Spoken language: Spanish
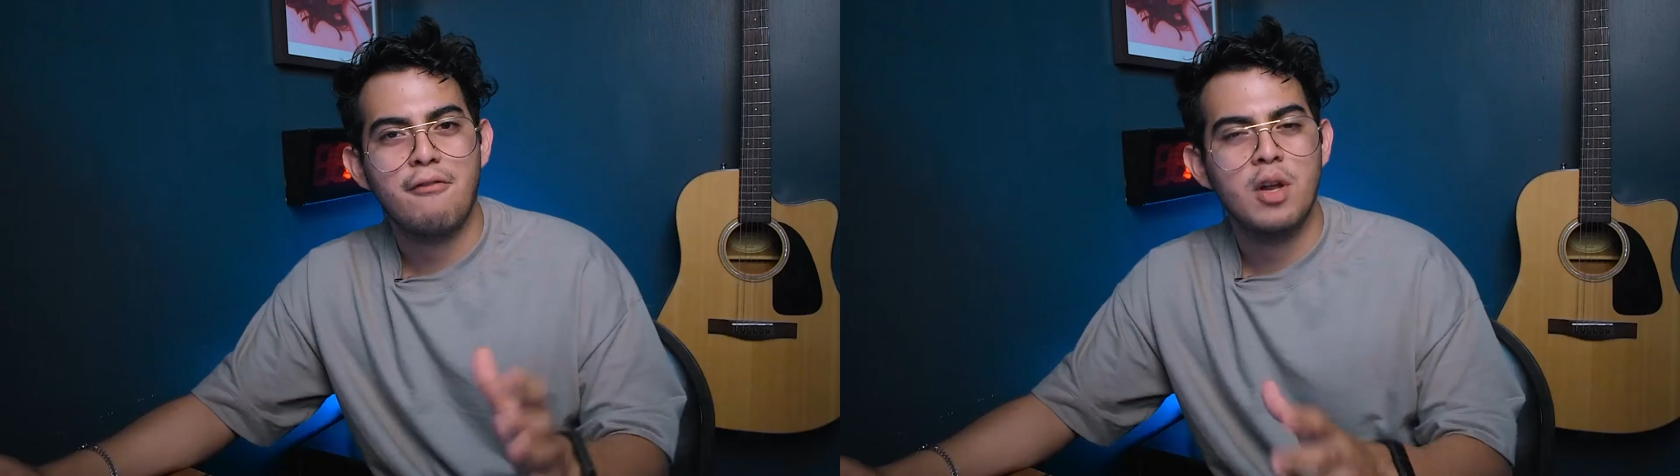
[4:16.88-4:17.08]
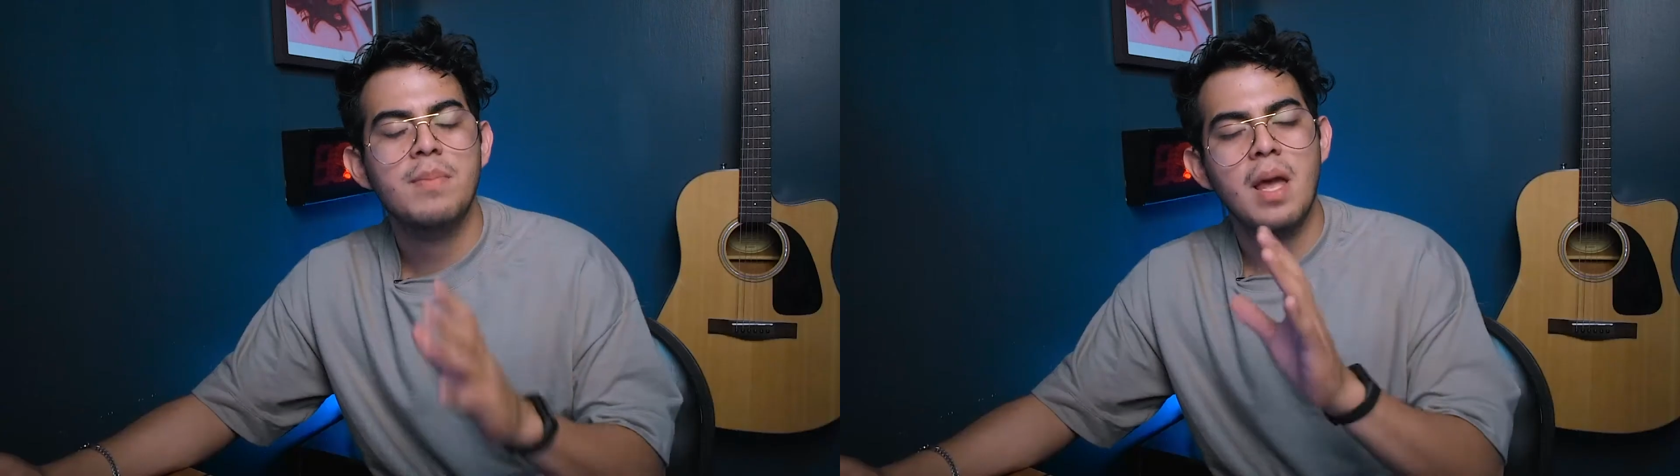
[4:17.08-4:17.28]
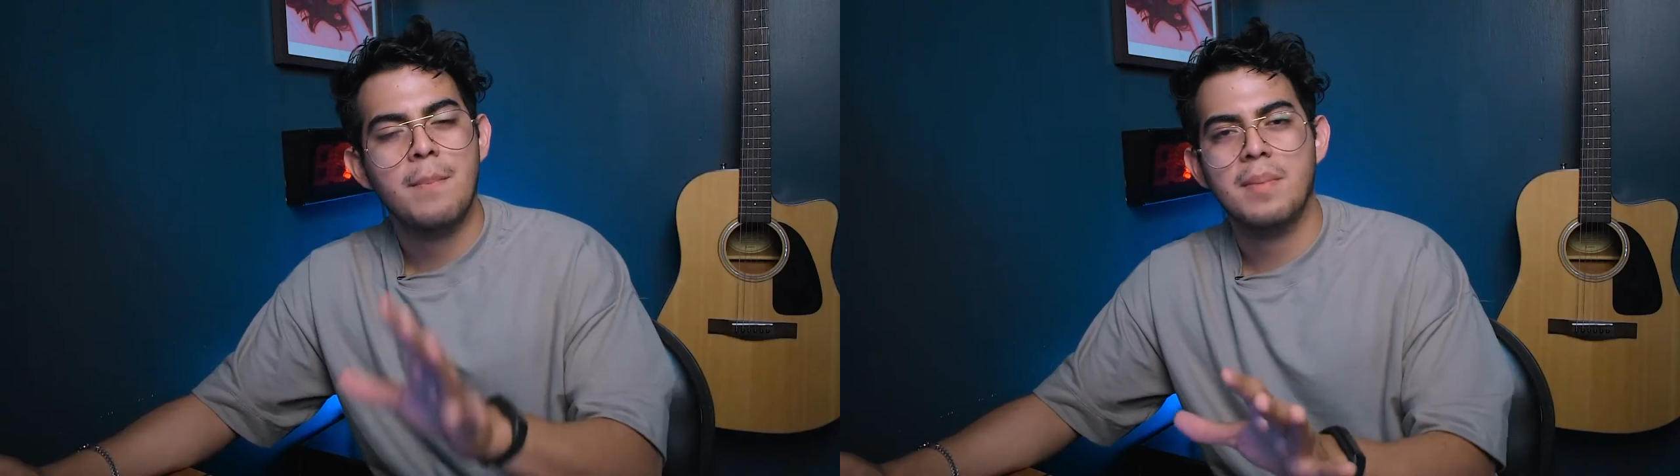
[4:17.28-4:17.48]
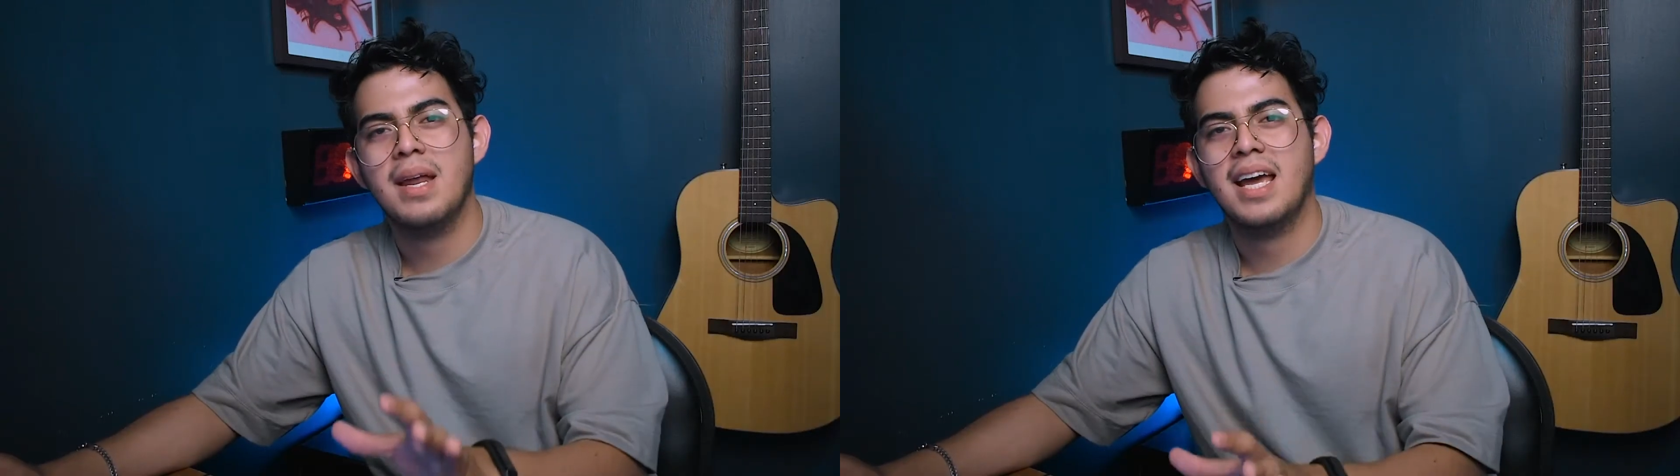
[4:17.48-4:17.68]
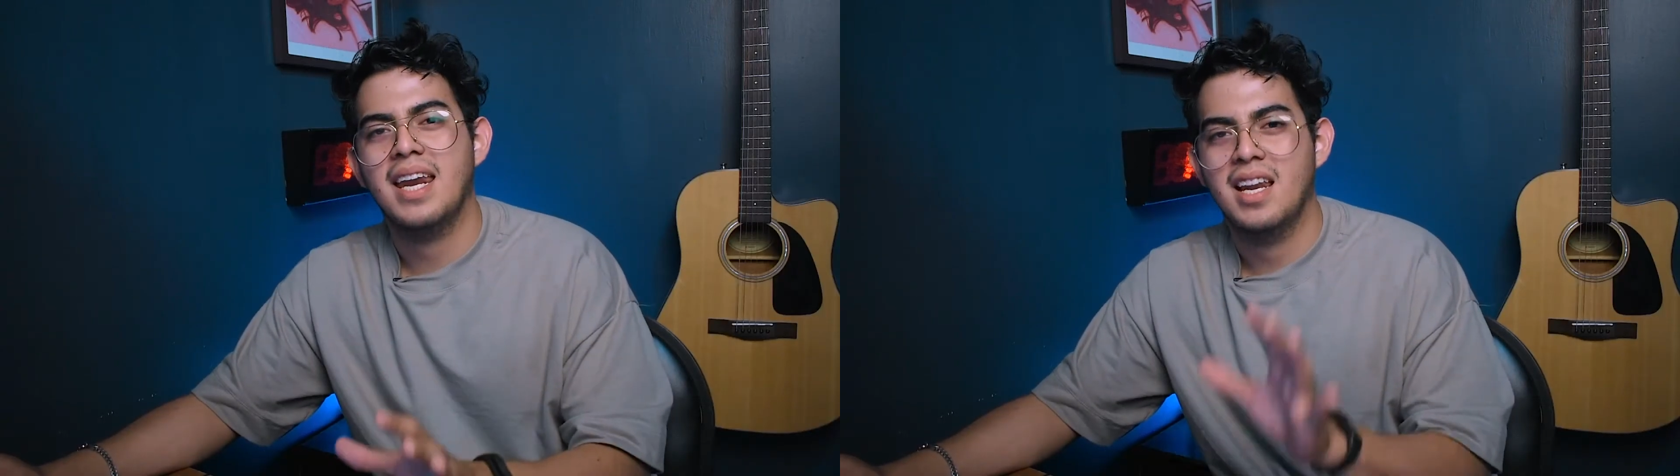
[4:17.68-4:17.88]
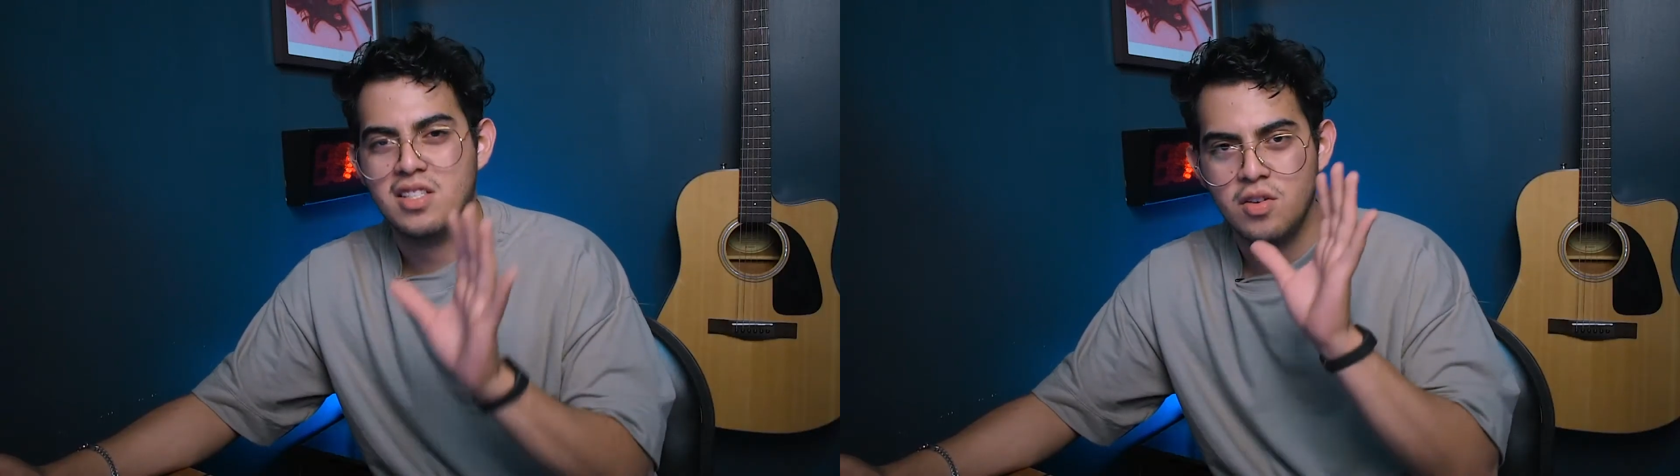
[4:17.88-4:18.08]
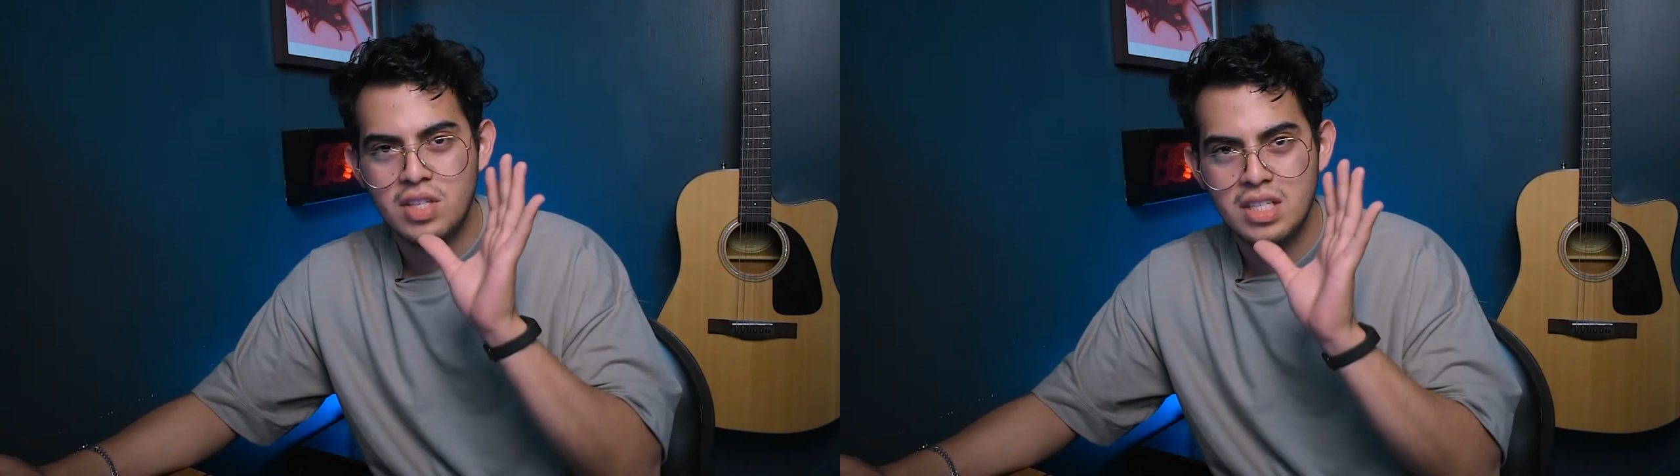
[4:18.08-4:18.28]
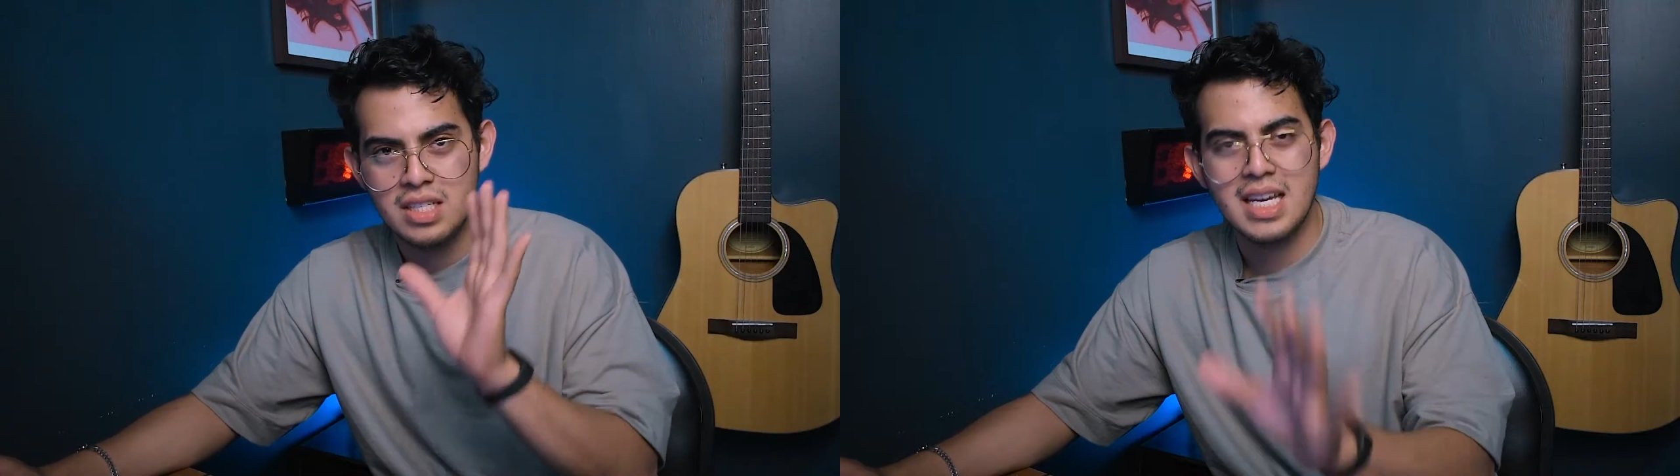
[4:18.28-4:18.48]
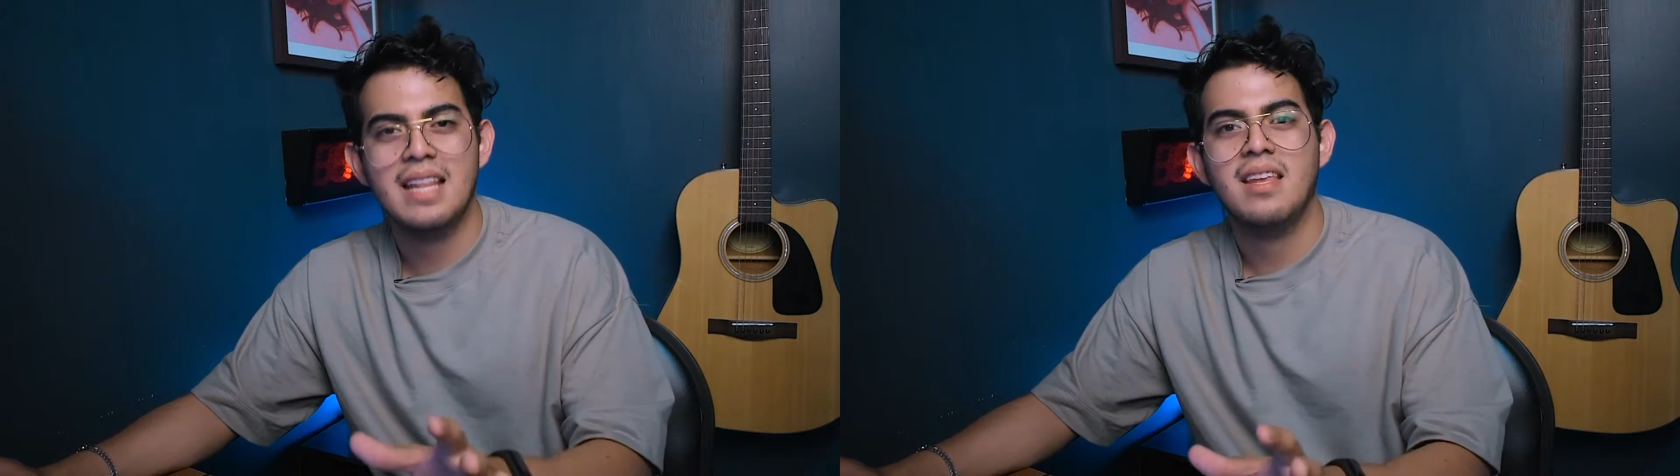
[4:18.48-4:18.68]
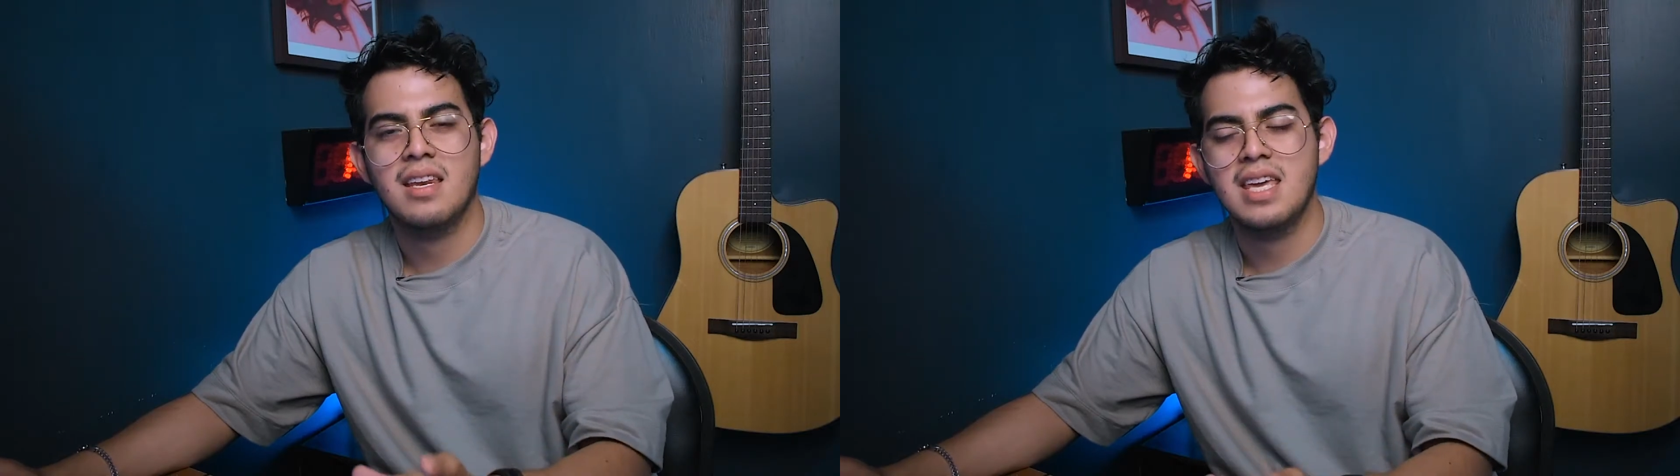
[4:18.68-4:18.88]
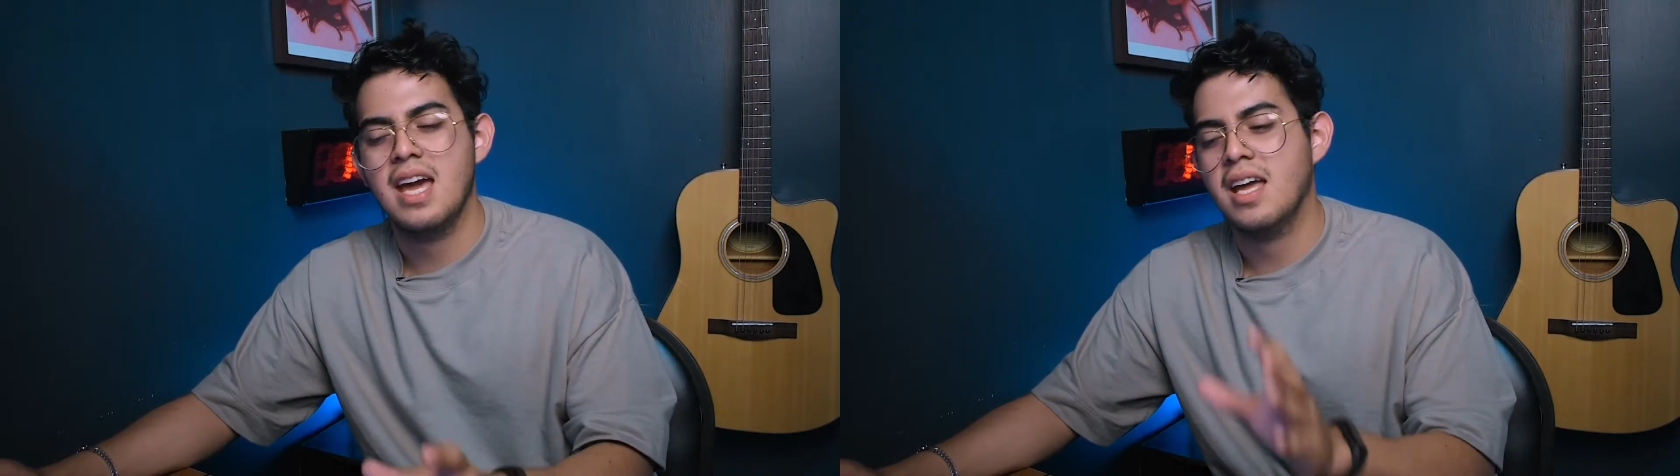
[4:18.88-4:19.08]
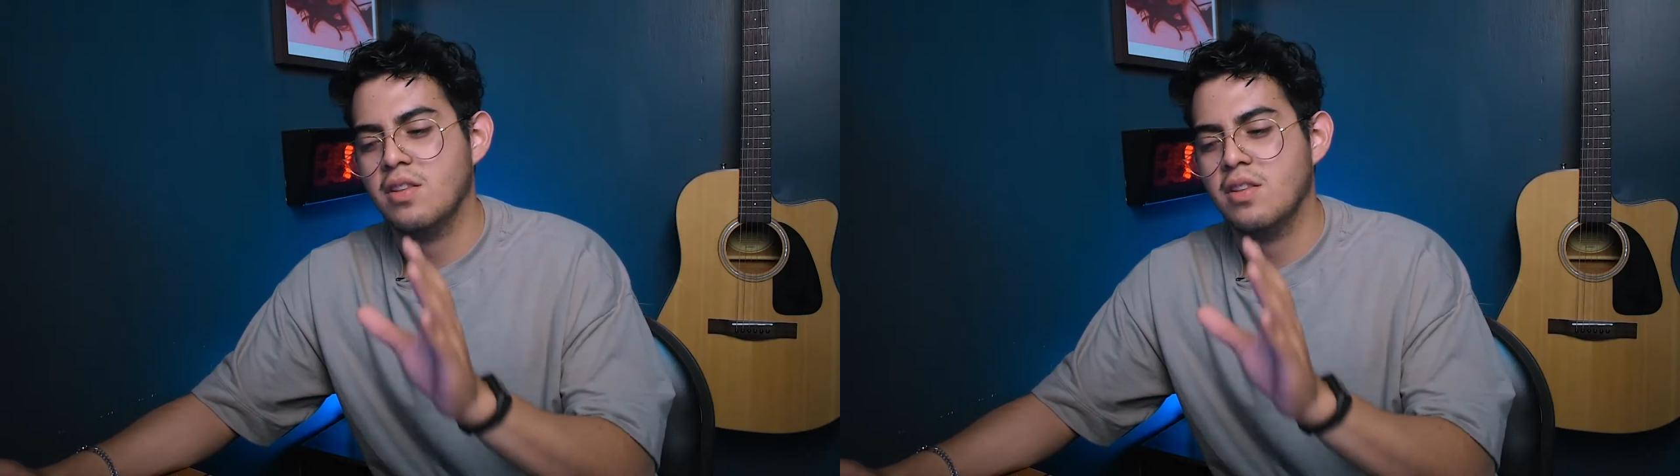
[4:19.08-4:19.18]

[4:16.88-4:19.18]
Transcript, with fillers: Flip de primera generación ya tenía,